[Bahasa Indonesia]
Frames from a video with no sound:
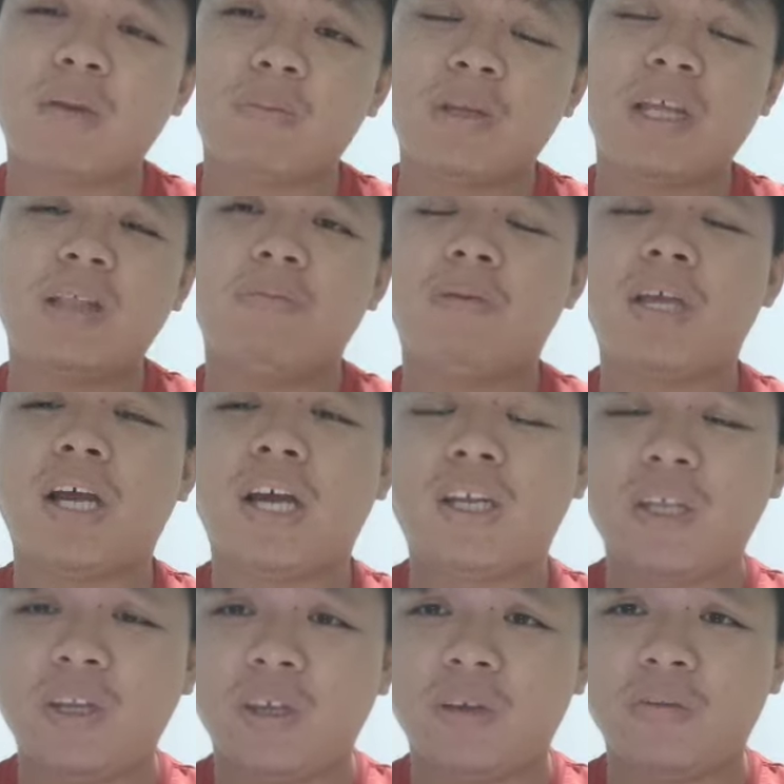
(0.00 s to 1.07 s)
kabinet
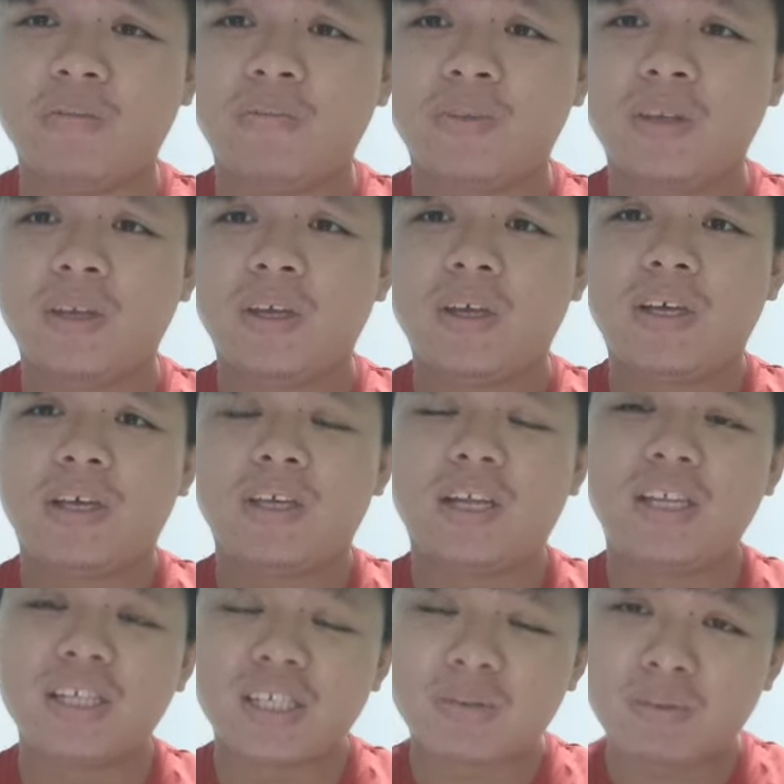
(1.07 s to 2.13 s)
bayangan ini.
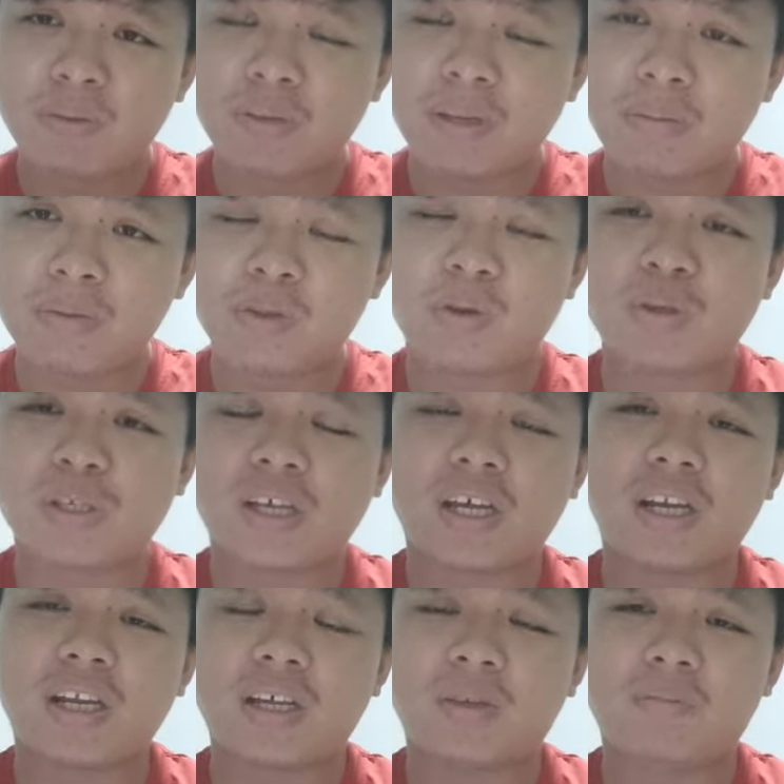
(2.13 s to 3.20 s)
Dan sebelum saya
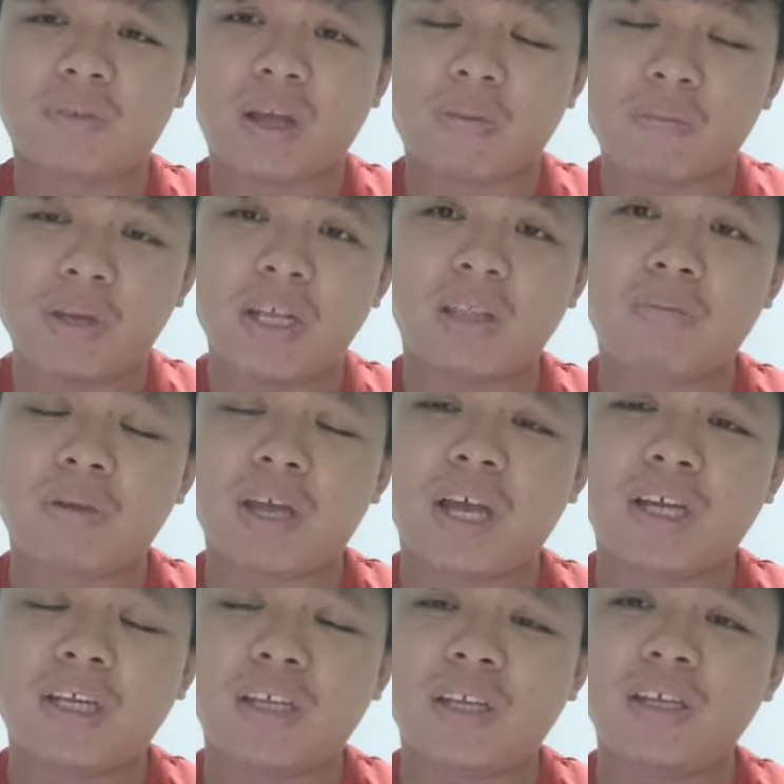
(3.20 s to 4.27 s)
meneruskan um, kabinet
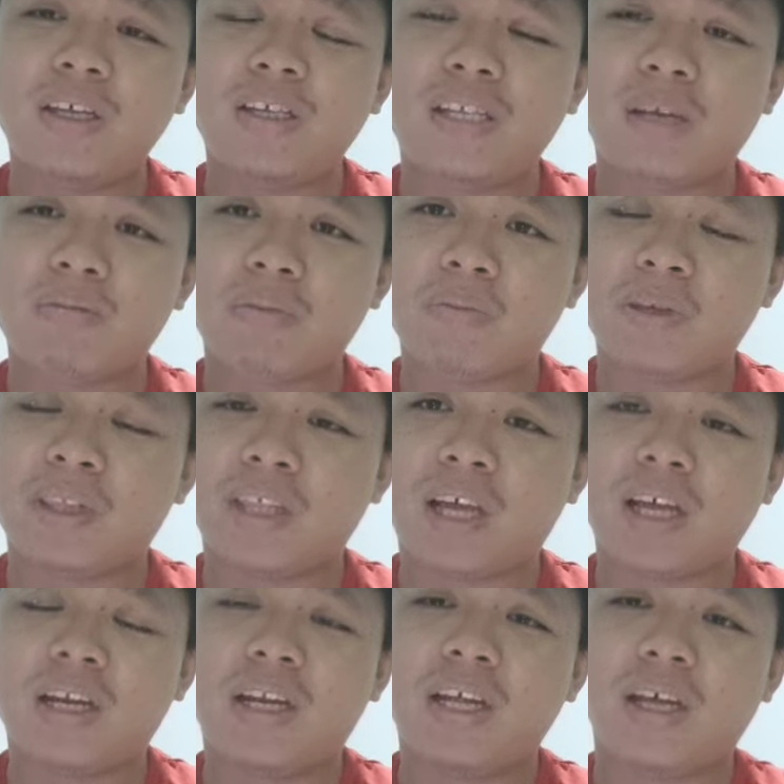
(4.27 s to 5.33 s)
bayangan ini, saya meminta
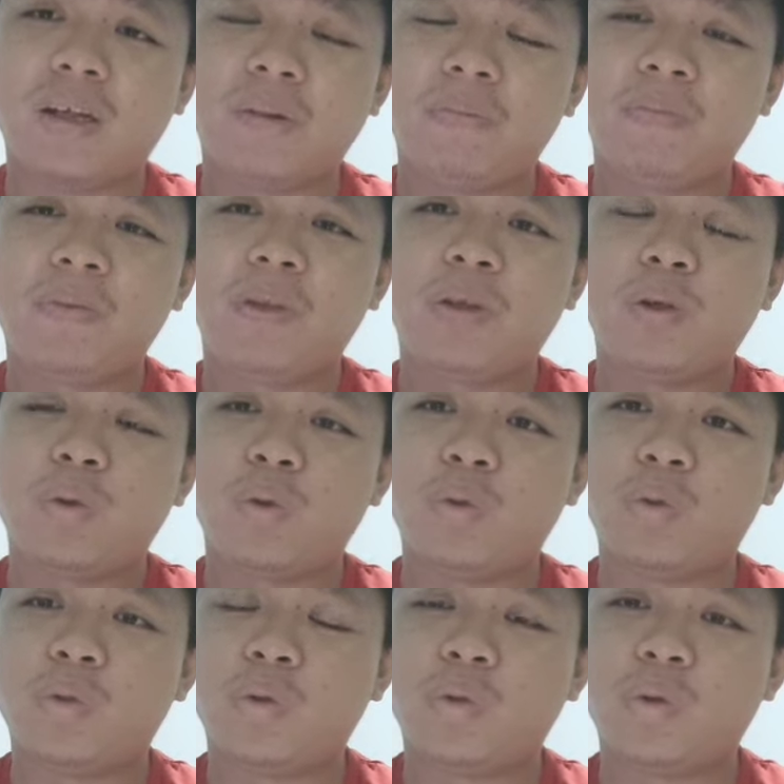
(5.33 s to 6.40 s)
Anda
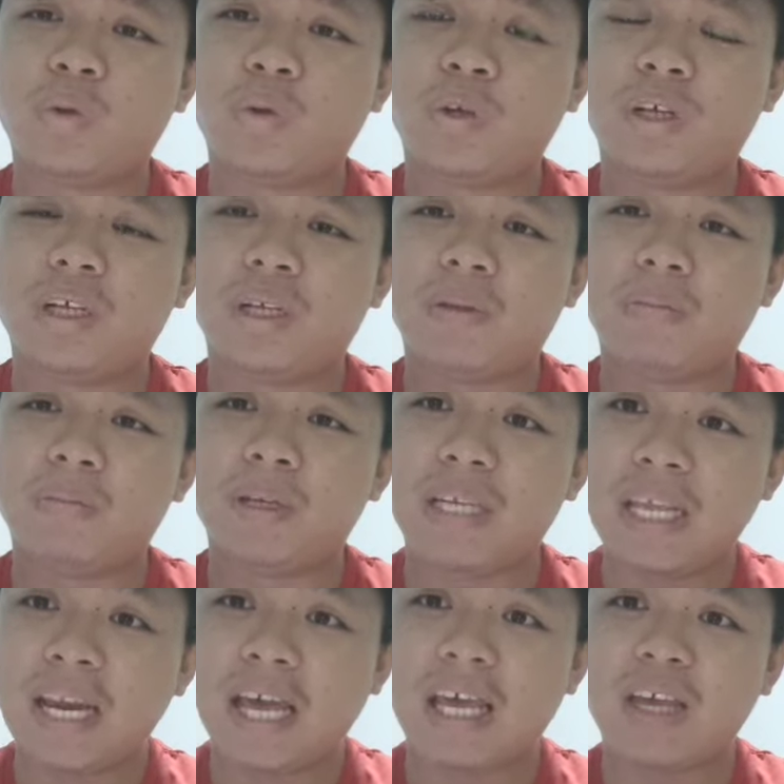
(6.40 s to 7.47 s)
untuk um,
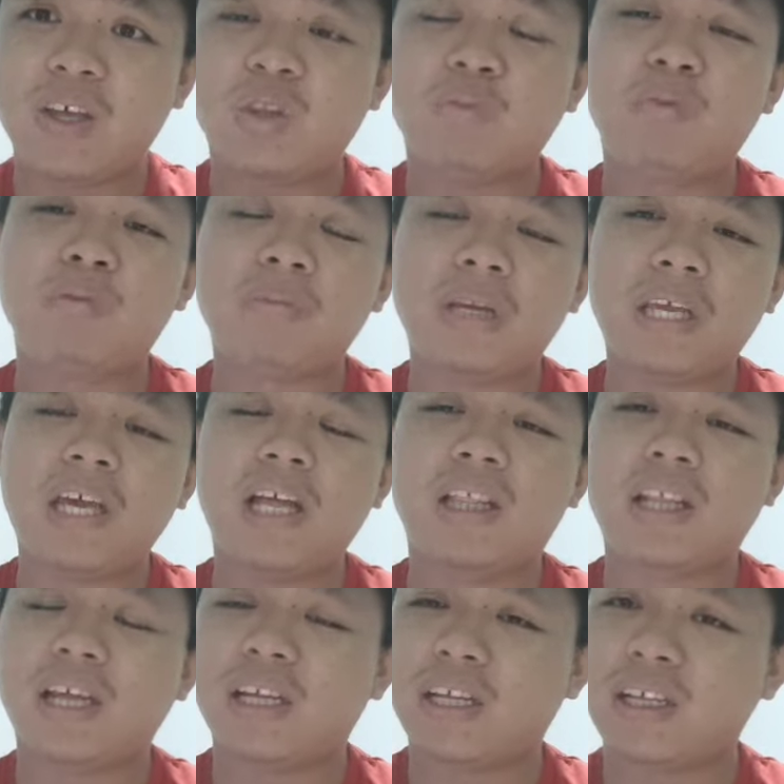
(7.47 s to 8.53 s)
menilai ataupun melihat
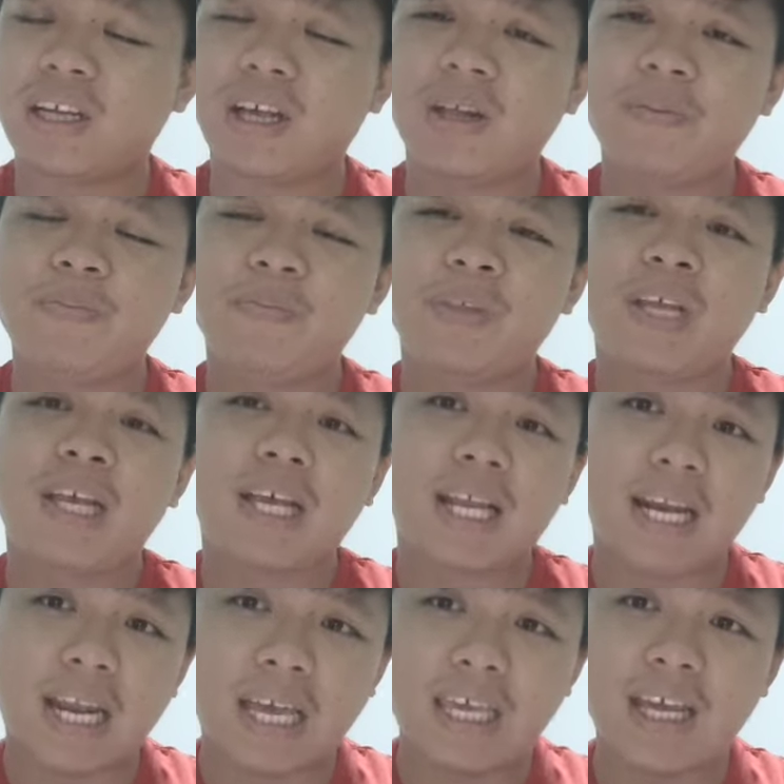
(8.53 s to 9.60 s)
adakah
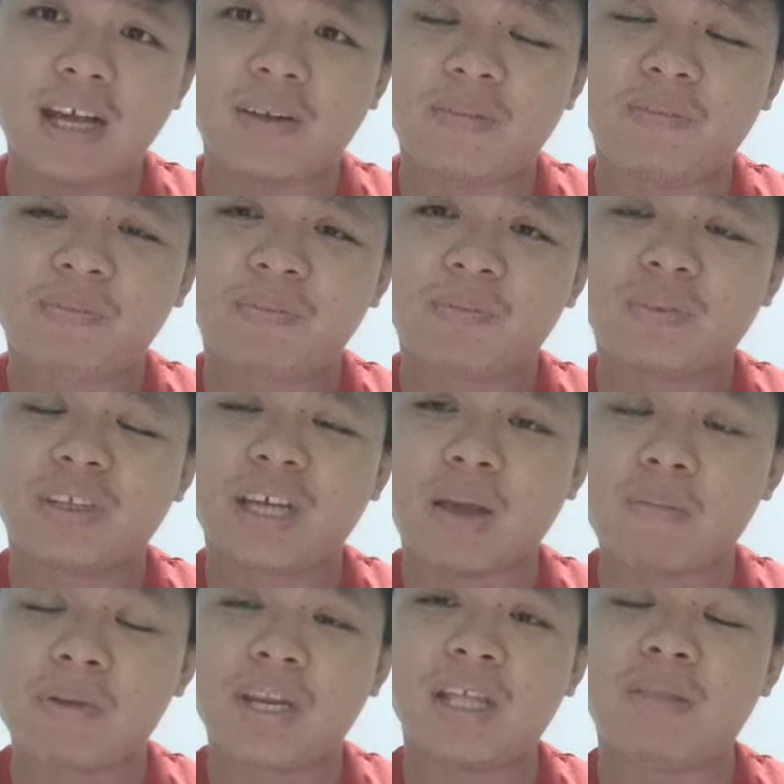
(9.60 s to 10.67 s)
layak
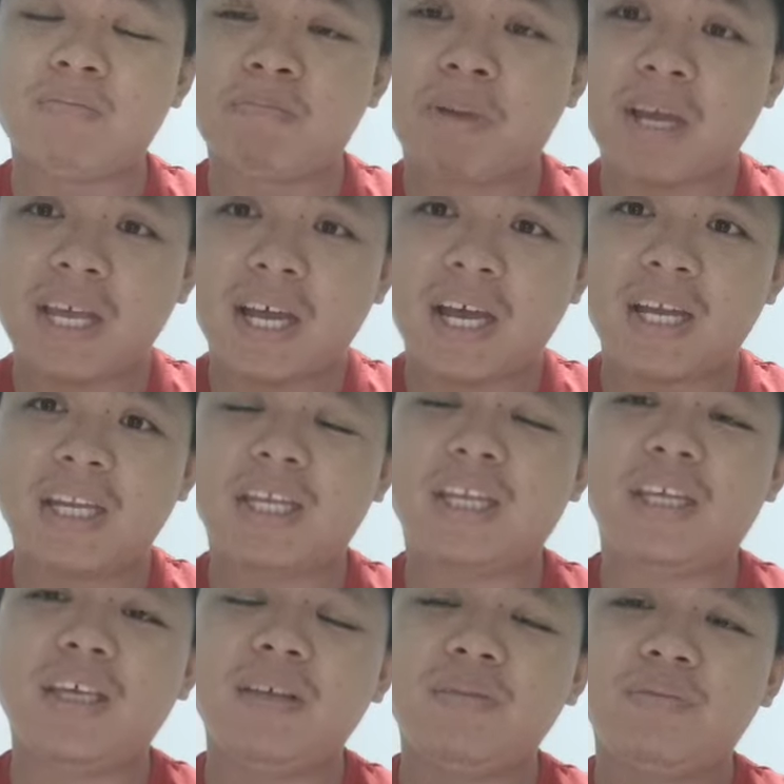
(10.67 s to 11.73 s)
kabinet bayangan
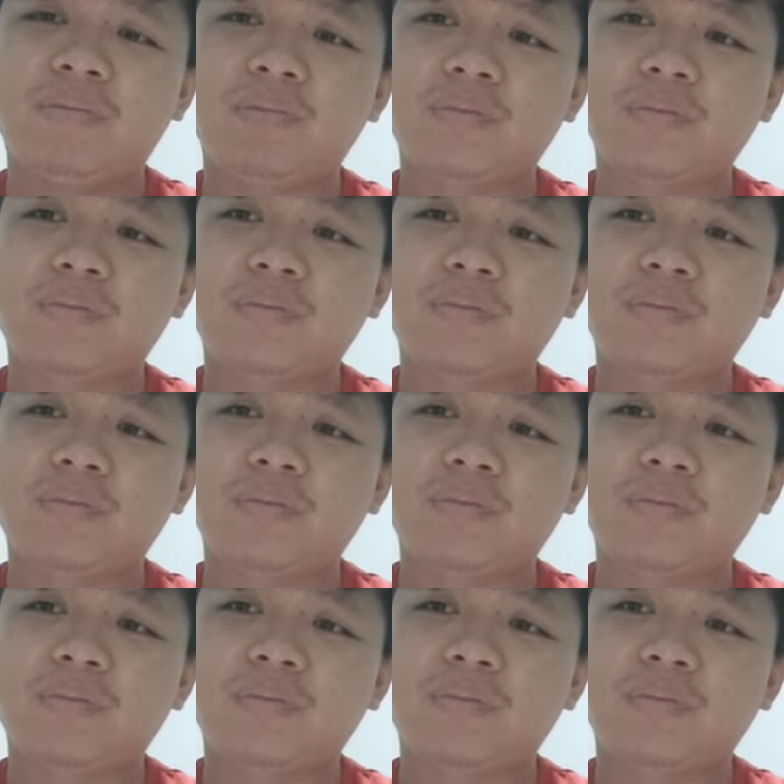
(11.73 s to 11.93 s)
ini